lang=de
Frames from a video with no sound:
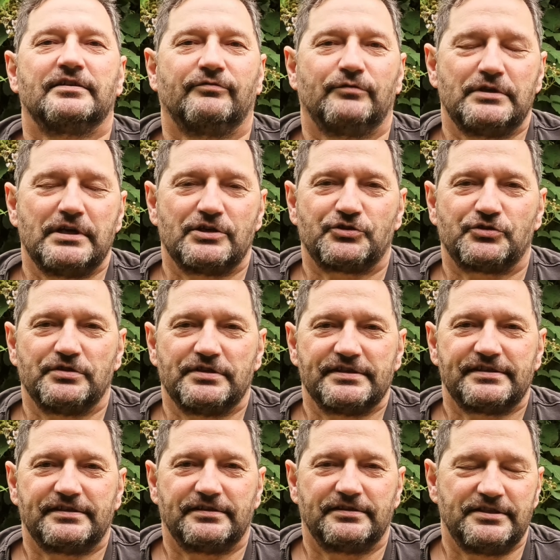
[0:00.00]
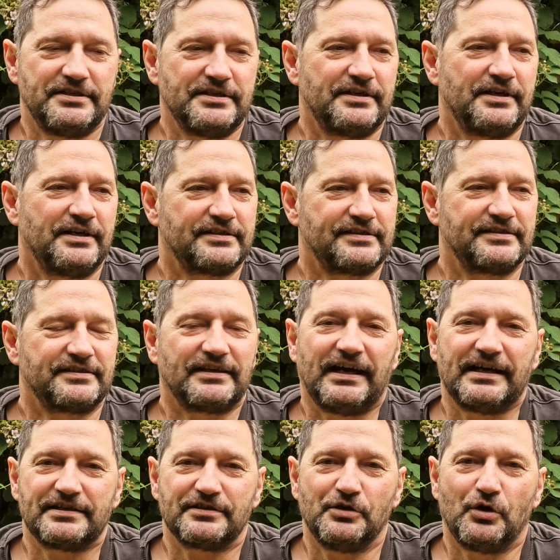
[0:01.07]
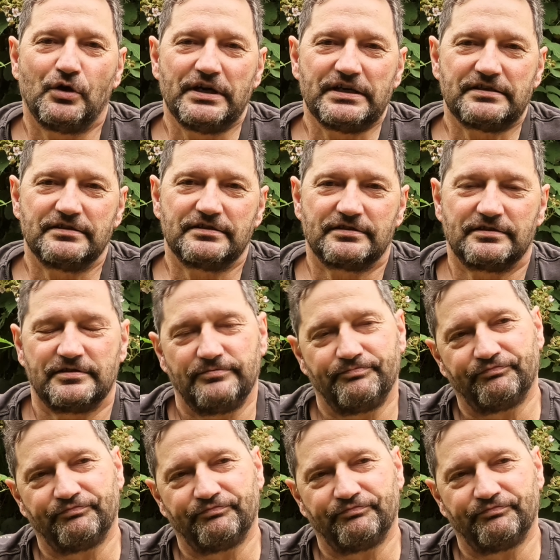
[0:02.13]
Wunderschönes Tier, hat sich gerade gehäutet.